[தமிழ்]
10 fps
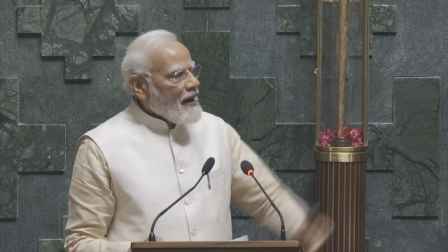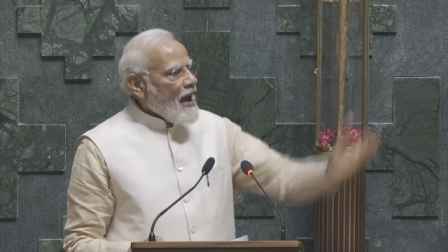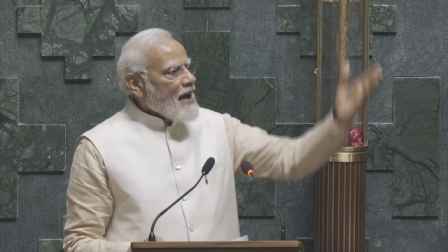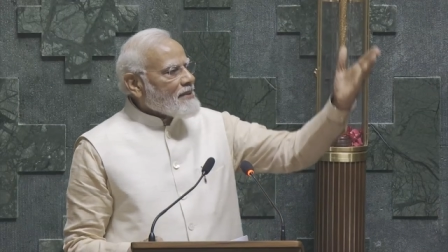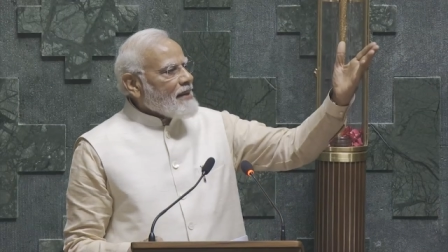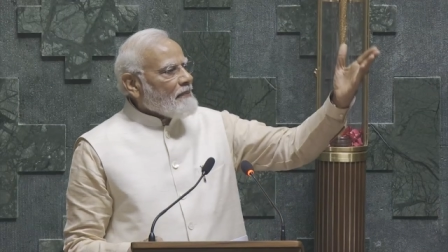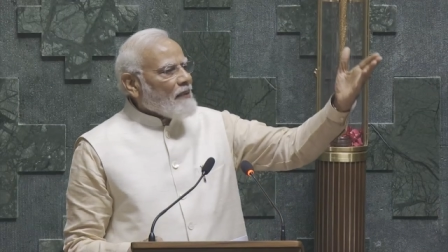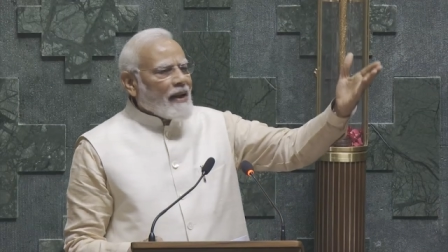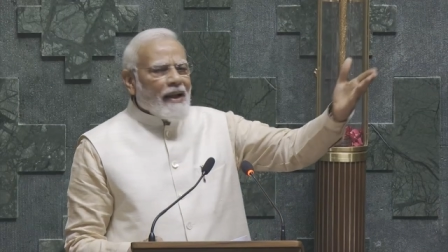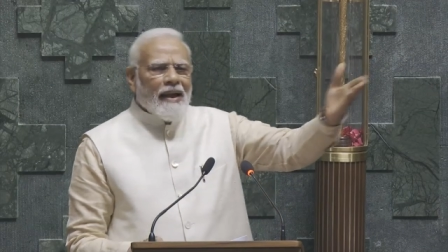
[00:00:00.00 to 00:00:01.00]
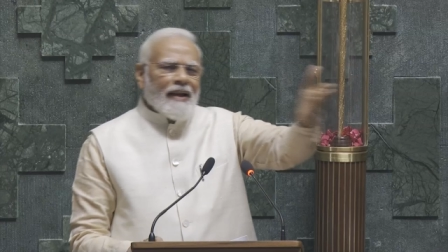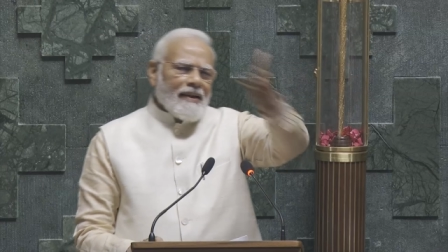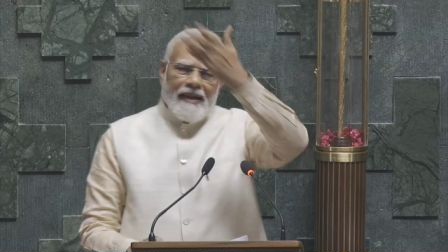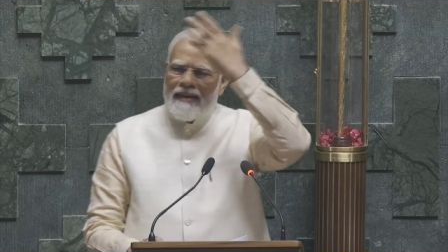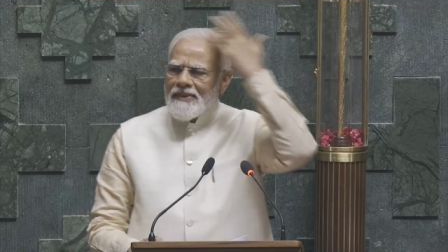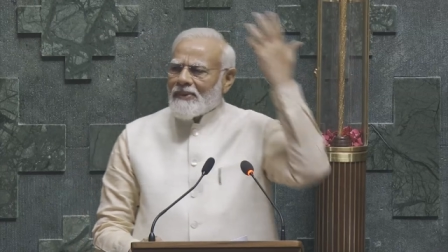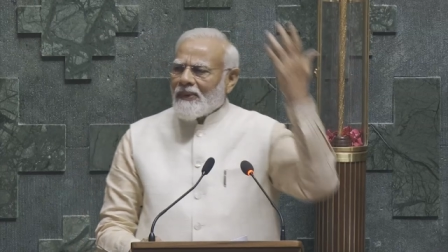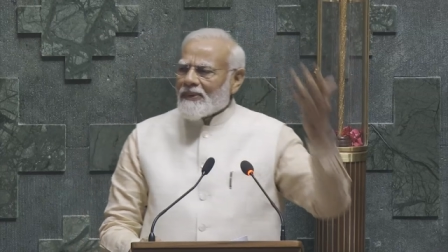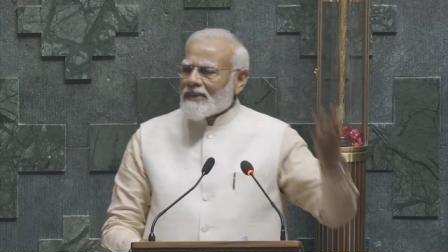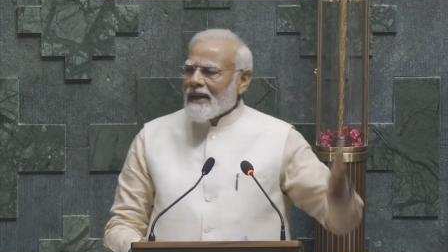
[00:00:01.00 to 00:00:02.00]
புதிய பயணம் இது புதிய
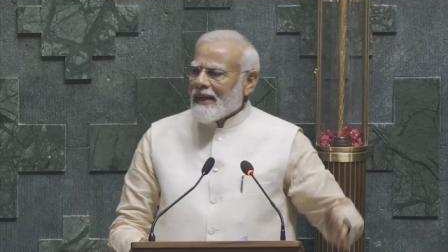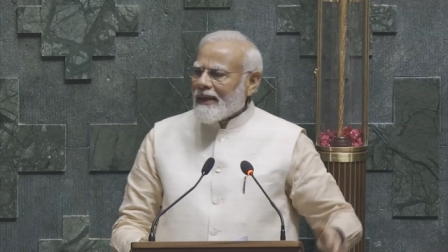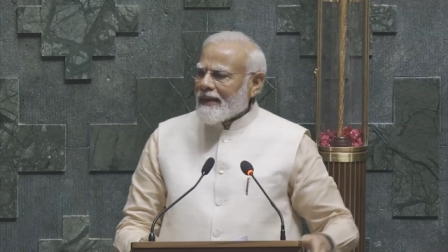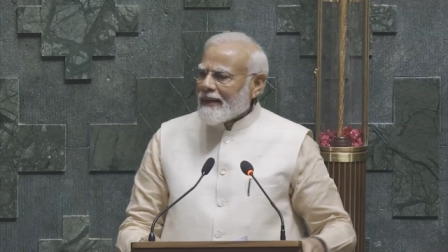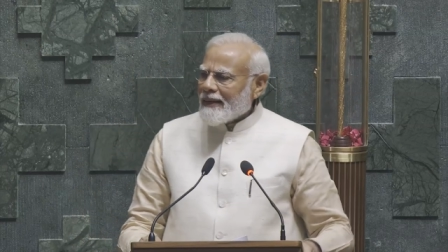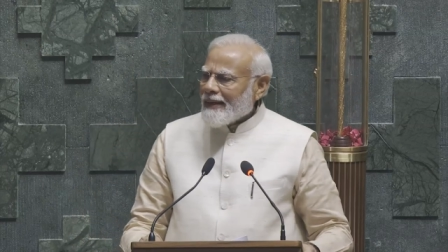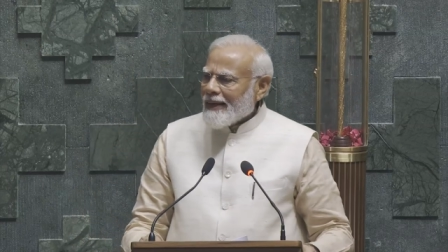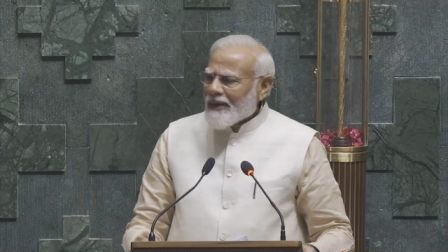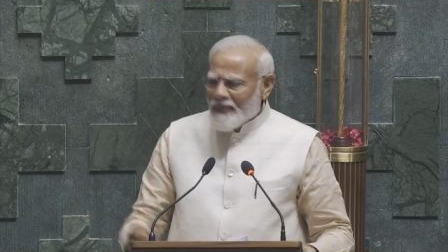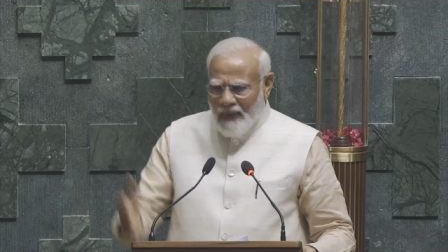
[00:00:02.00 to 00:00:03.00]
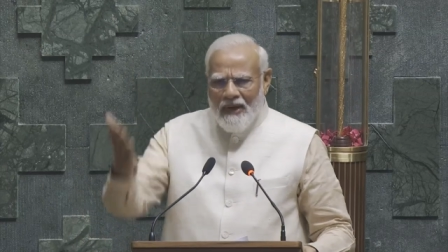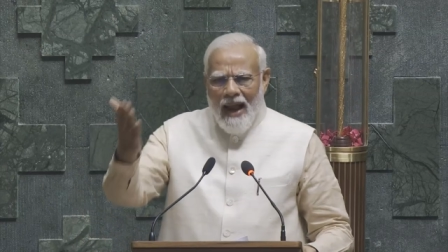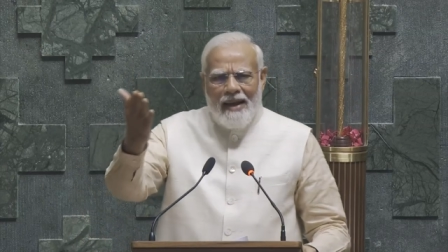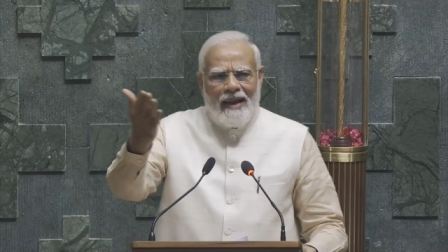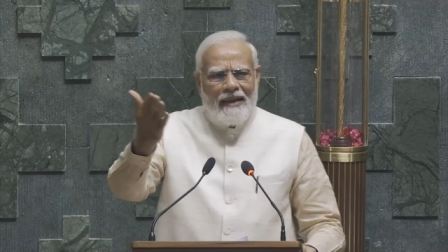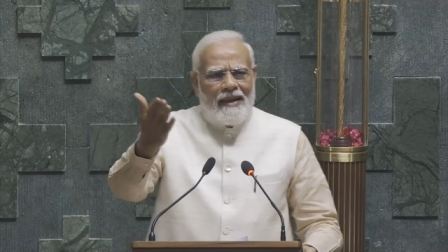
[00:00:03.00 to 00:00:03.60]
சிந்தனை இது திசை